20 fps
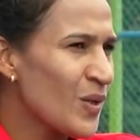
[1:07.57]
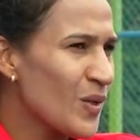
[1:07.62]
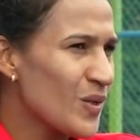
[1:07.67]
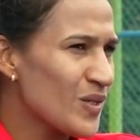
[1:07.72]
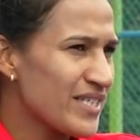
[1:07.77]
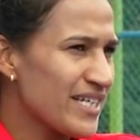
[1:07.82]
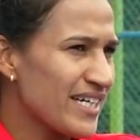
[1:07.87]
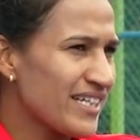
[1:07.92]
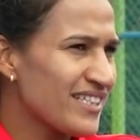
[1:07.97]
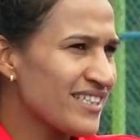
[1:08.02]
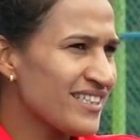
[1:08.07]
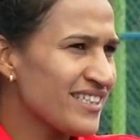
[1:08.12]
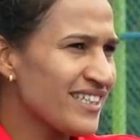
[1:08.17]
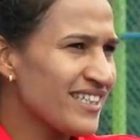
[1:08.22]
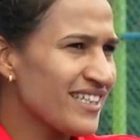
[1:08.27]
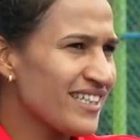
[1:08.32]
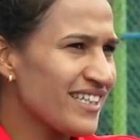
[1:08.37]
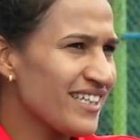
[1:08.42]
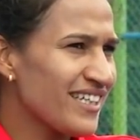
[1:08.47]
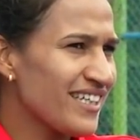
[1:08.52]
और सेकंड
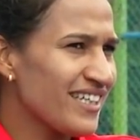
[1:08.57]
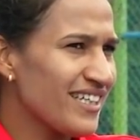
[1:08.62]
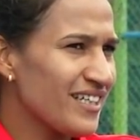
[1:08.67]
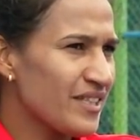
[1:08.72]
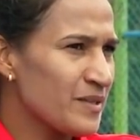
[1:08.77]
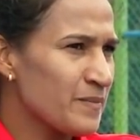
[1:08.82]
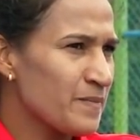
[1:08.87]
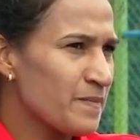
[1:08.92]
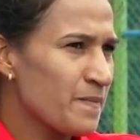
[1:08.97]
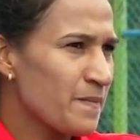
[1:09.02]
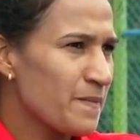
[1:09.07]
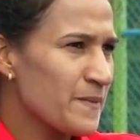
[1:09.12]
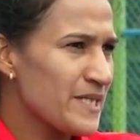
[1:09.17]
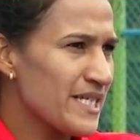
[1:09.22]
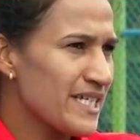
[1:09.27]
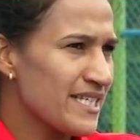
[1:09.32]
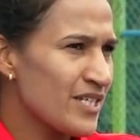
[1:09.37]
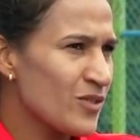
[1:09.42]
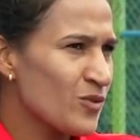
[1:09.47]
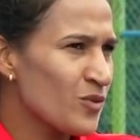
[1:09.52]
थिंग के
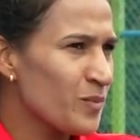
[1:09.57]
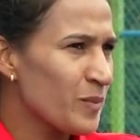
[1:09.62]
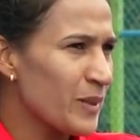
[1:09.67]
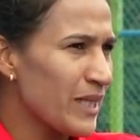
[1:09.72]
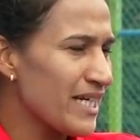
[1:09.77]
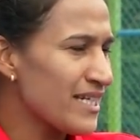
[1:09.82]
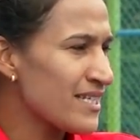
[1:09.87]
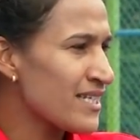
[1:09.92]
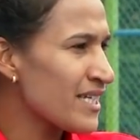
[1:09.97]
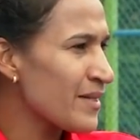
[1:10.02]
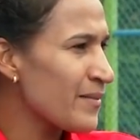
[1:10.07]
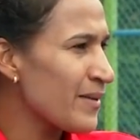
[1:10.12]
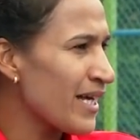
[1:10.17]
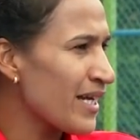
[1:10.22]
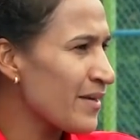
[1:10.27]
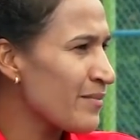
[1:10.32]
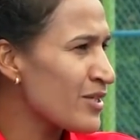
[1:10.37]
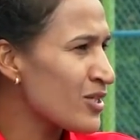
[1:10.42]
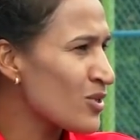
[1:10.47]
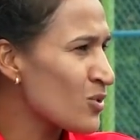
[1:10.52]
जैसे उन प्लेयर्स के
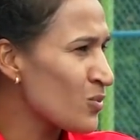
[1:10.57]
बारे में